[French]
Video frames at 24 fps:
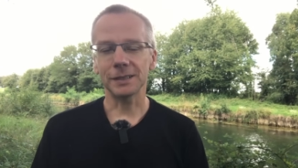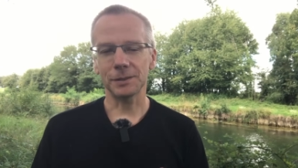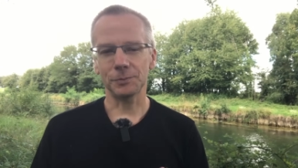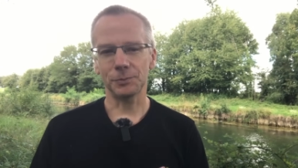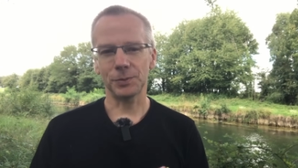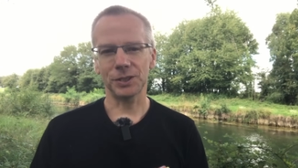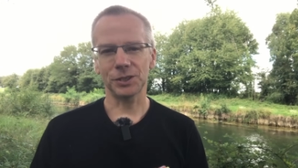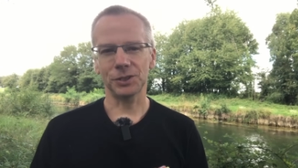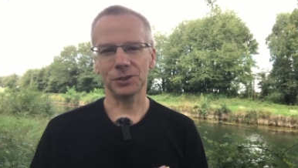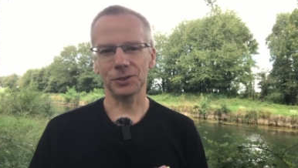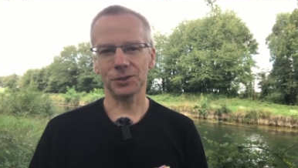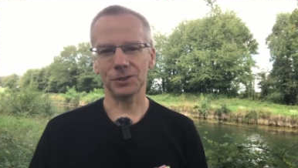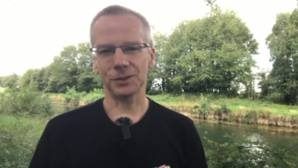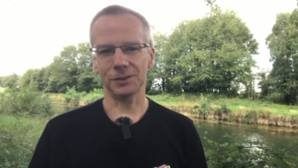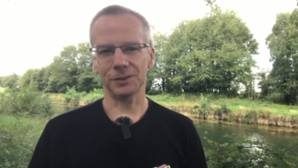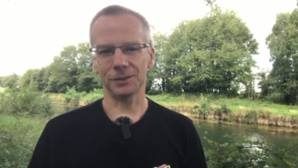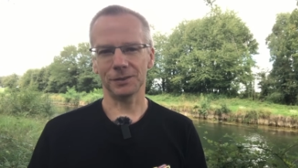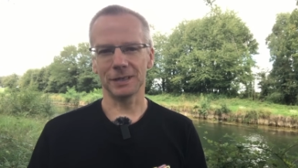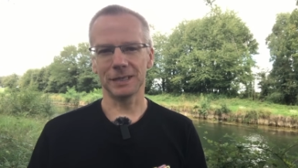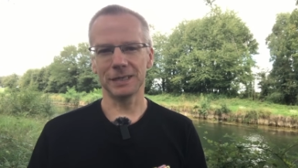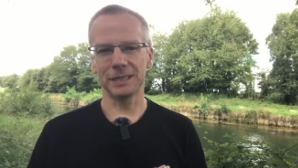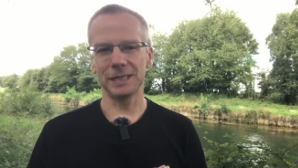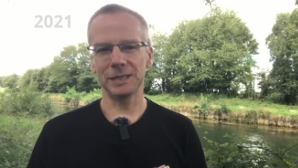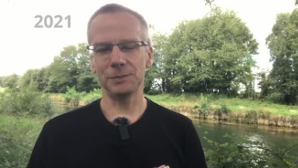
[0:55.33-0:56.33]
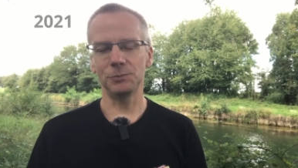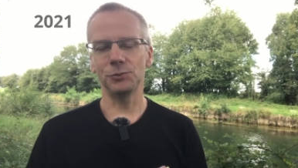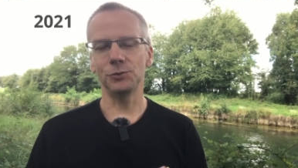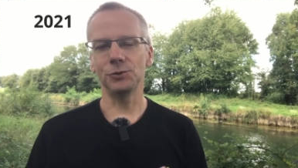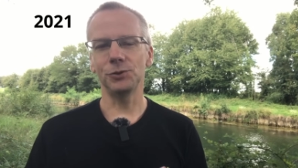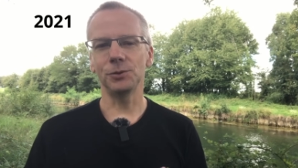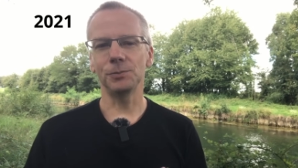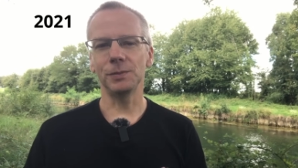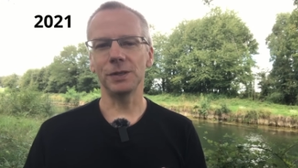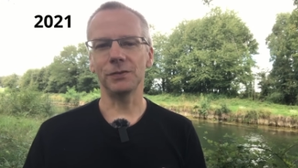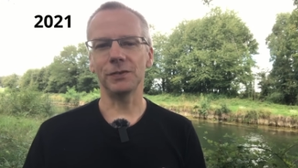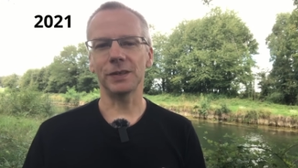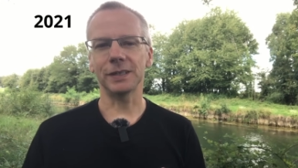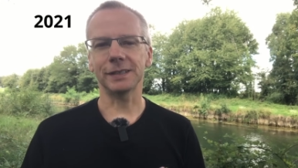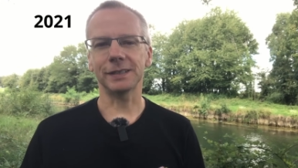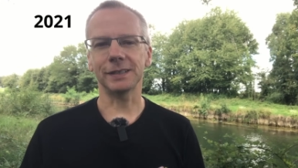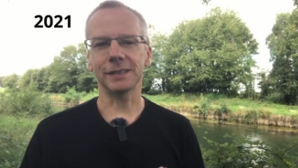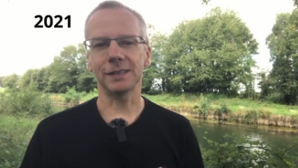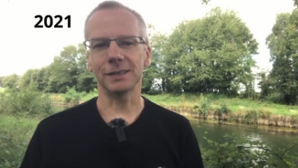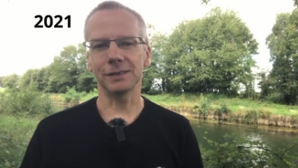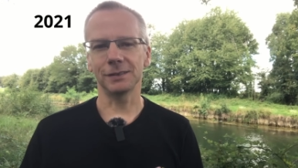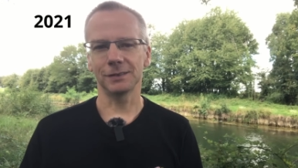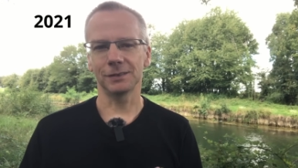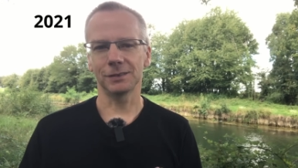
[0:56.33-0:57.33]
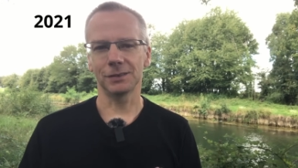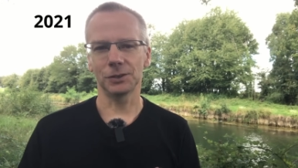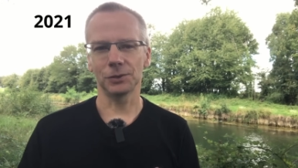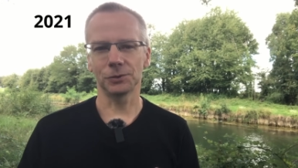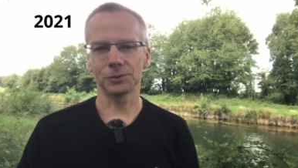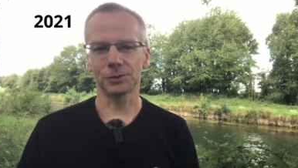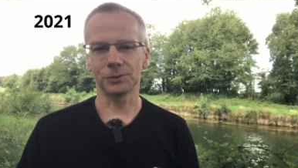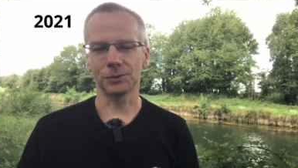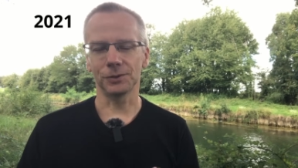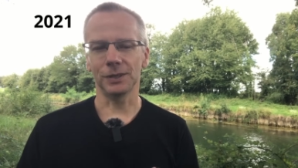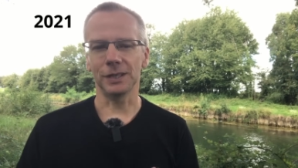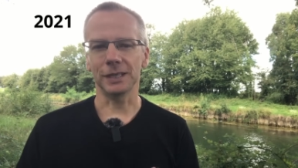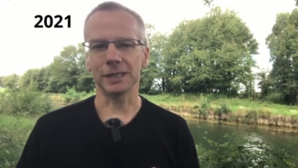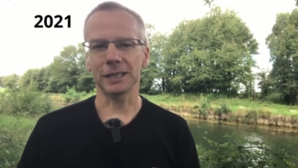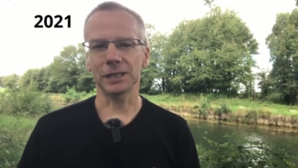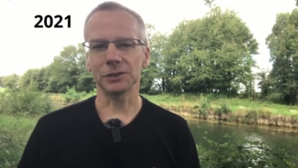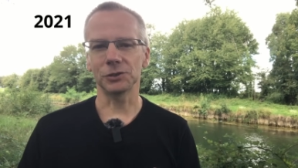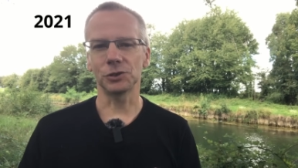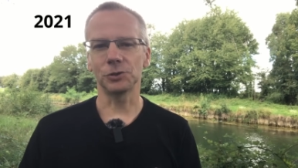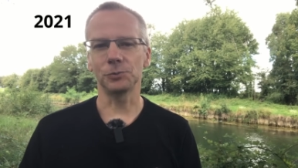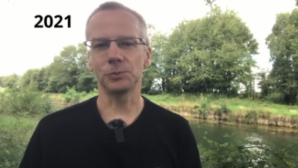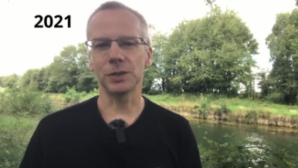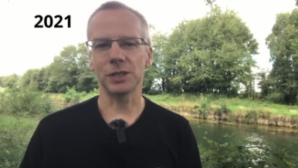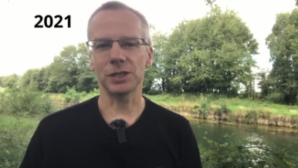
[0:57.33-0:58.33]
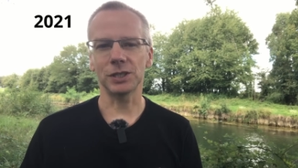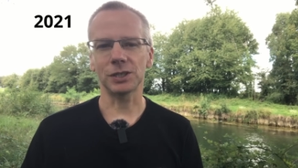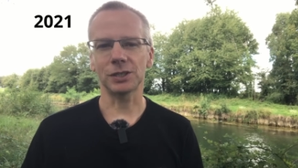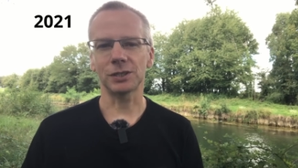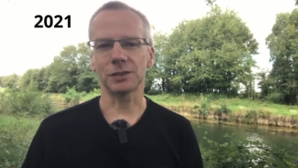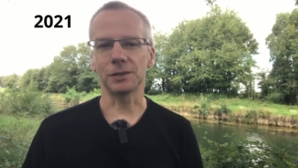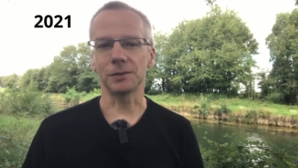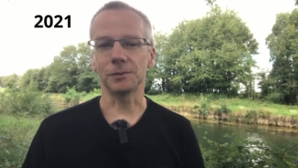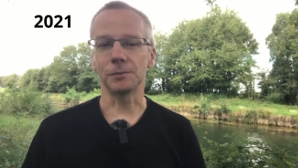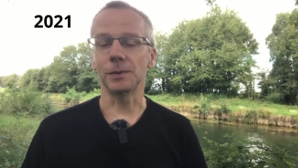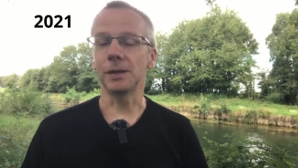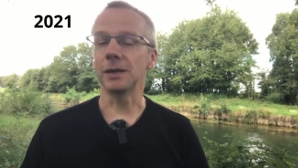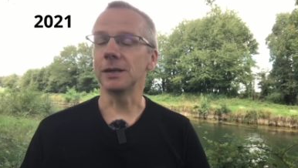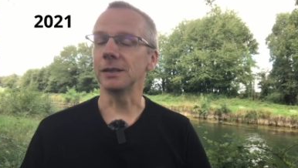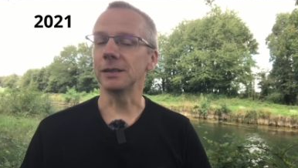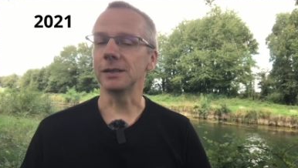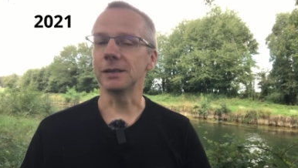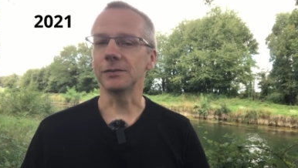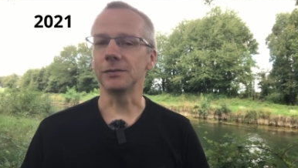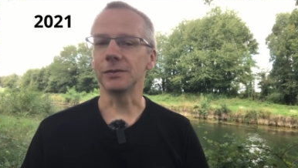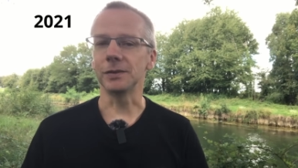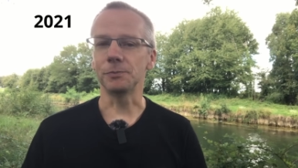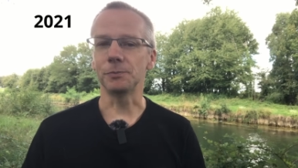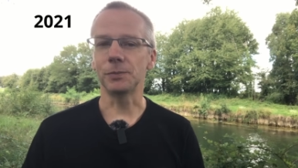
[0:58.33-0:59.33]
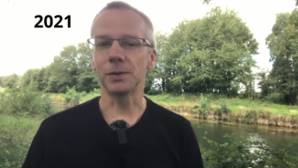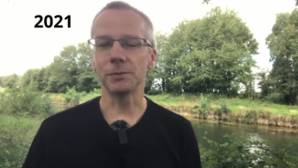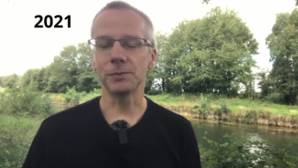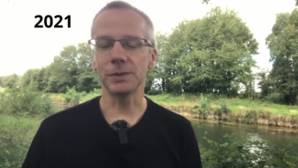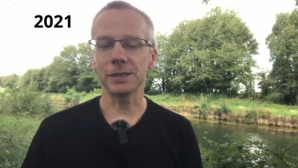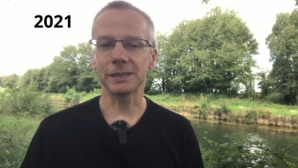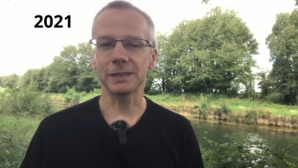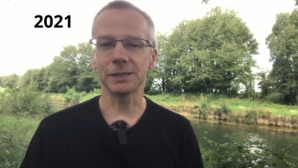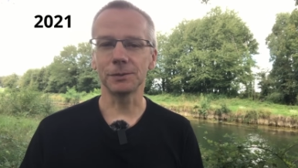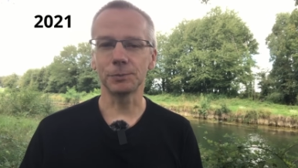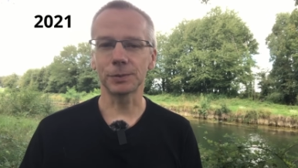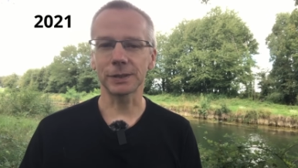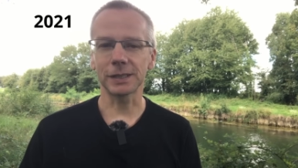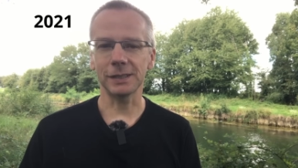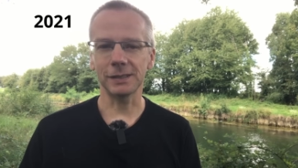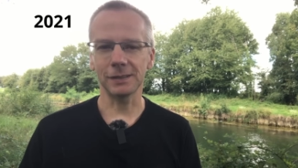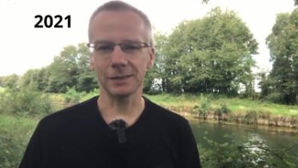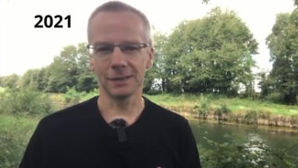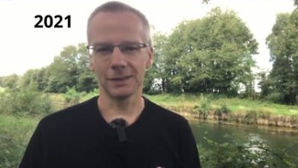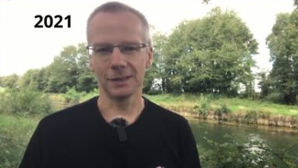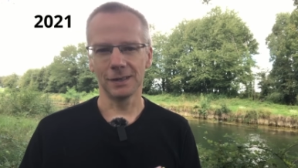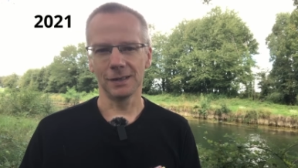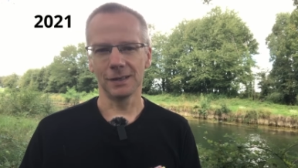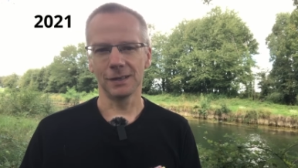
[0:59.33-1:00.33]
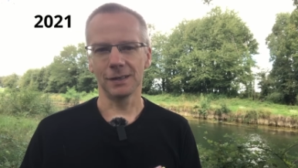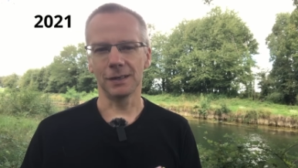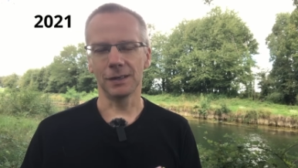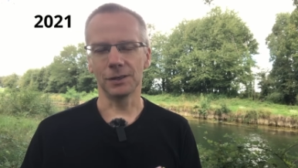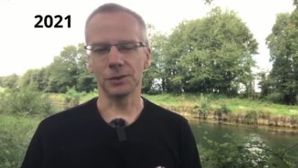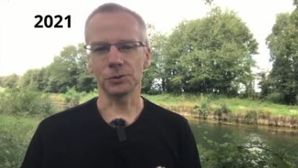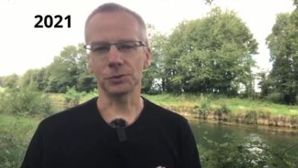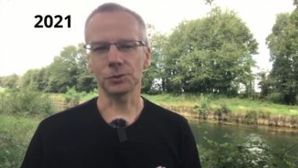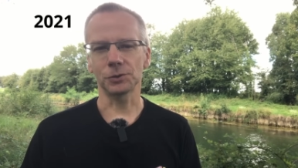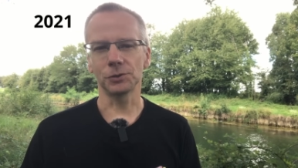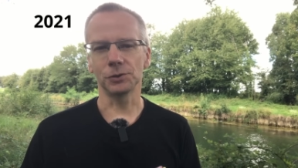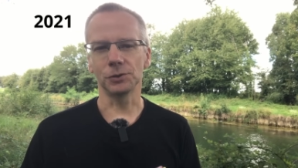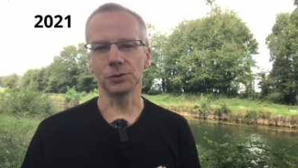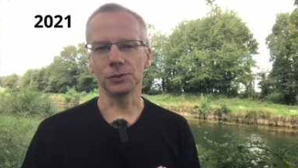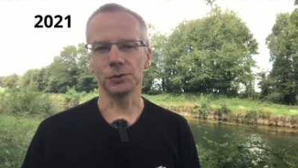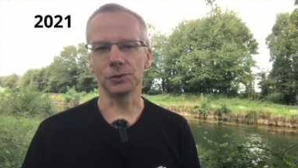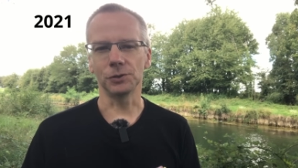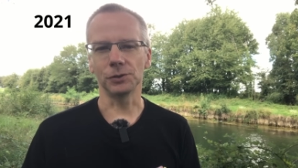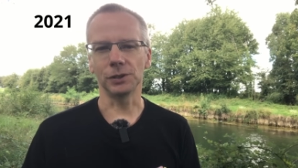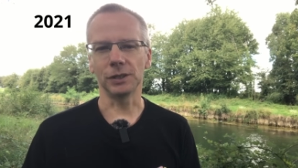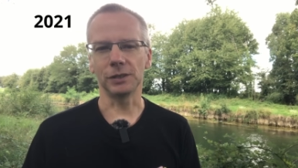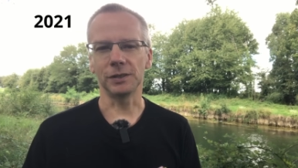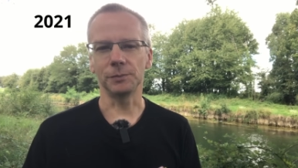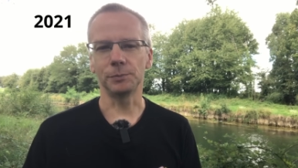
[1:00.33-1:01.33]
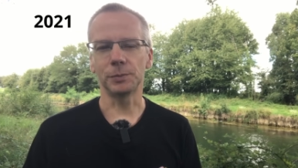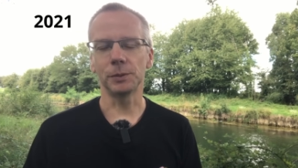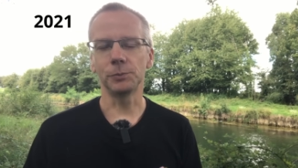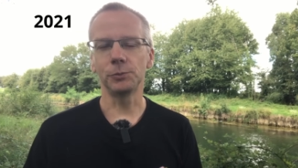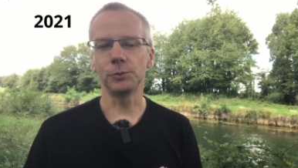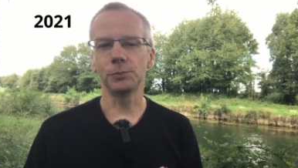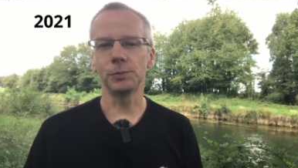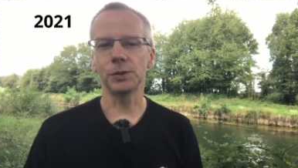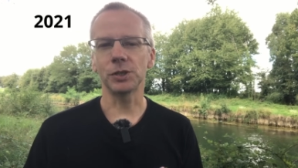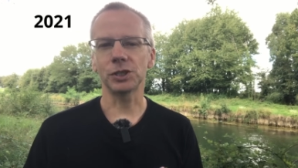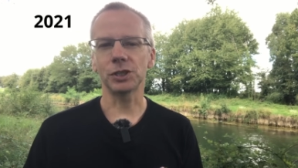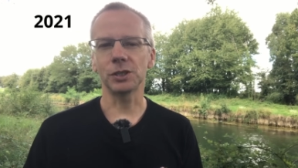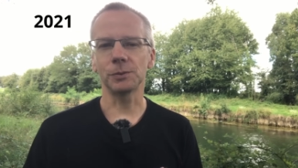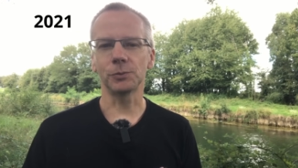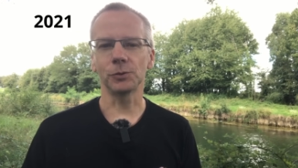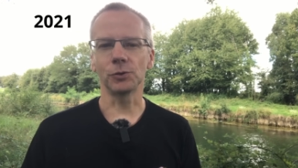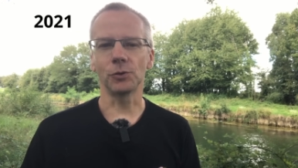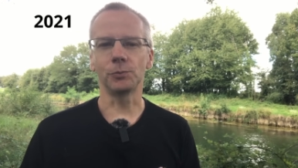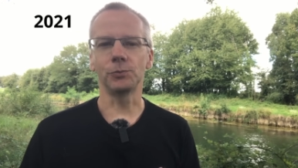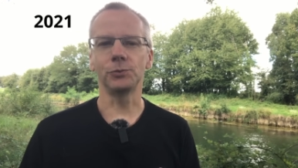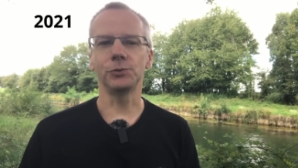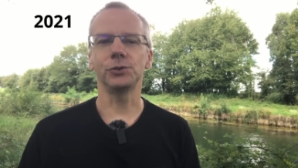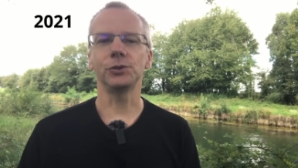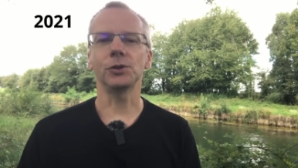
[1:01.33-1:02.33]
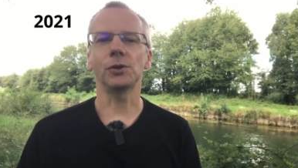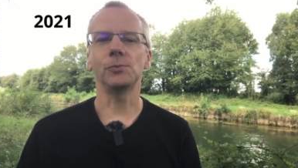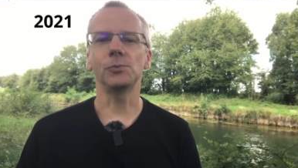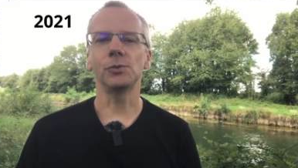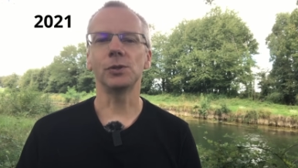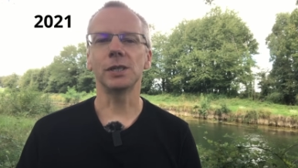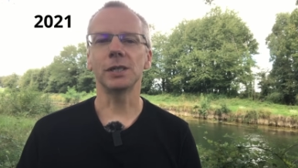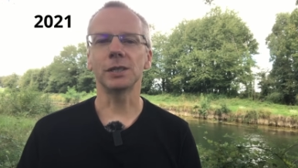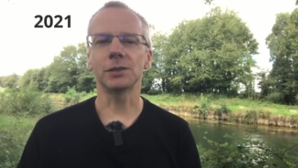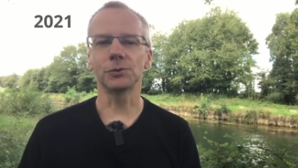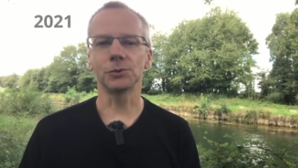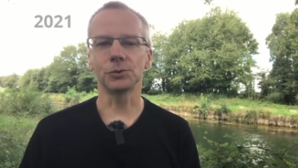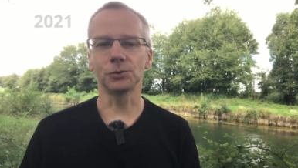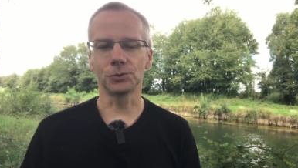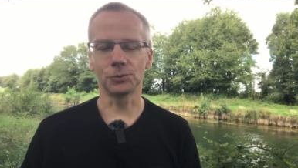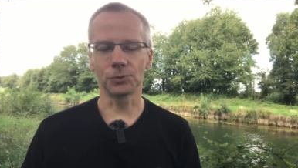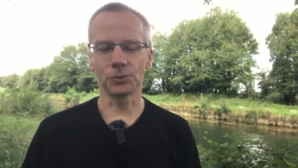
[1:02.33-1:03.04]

des pêcheurs début 2021, quand euh, la carte de pêche euh, bah, n'avait pas baissé de prix, alors qu'on n'avait pas pu pêcher pendant plusieurs mois à cause du